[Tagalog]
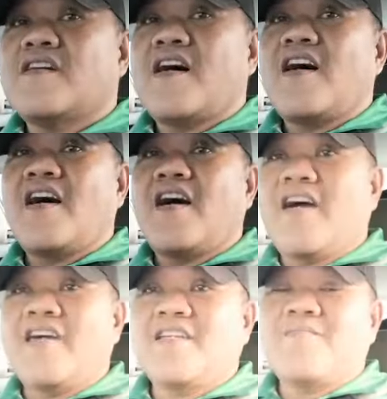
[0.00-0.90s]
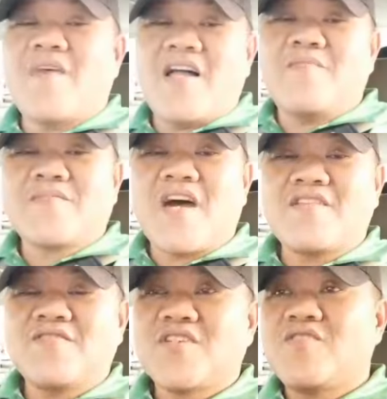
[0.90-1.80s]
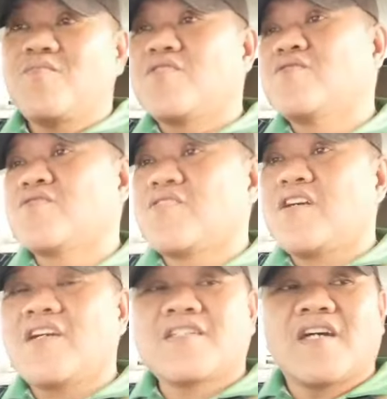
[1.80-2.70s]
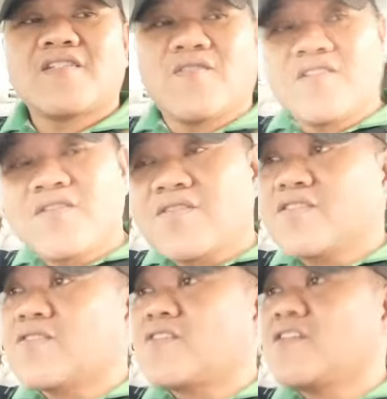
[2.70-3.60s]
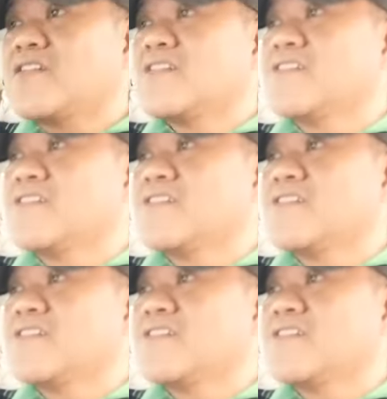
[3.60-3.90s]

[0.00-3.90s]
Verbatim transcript: Ay, nabalam tayo doon sa lumiko. Sorry guys ha. Sorry, sorry, sorry.